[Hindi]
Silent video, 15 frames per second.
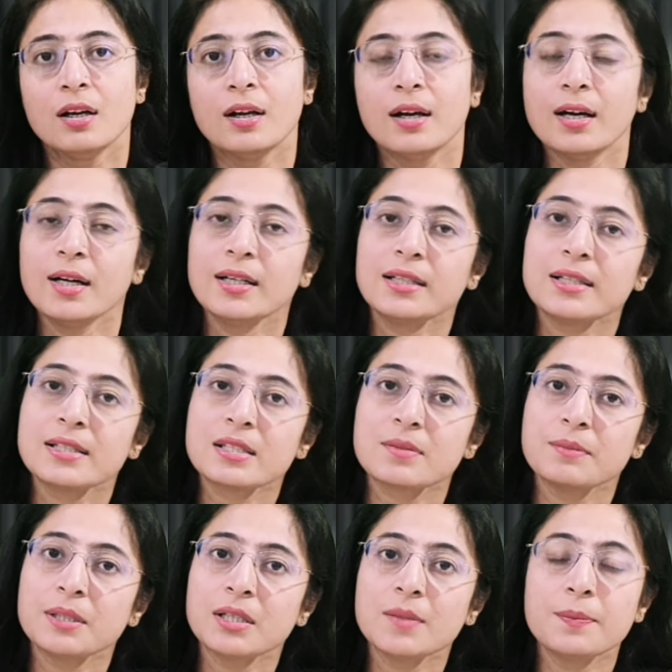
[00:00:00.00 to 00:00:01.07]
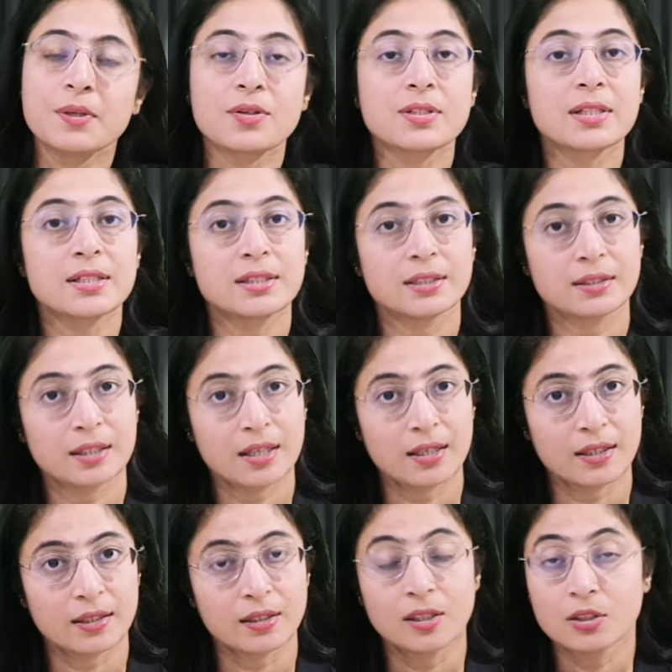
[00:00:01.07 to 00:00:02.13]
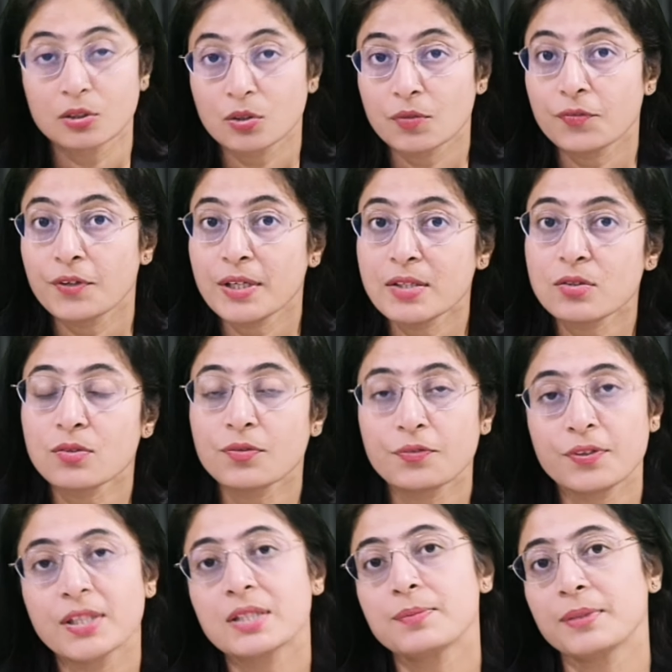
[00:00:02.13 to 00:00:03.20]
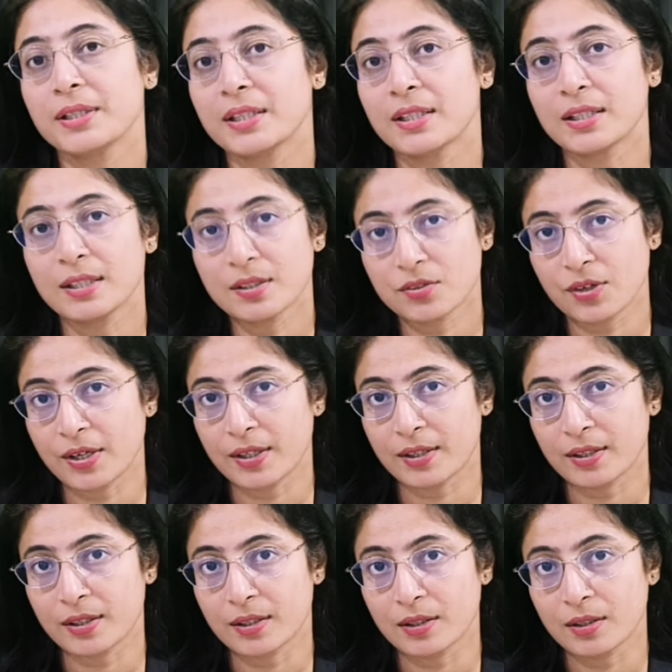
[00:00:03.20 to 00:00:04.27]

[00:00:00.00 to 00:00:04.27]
अगर कस्टमर का भरोसा जीतना है तो फेस टू फेस मीटिंग के लिए ट्राई करें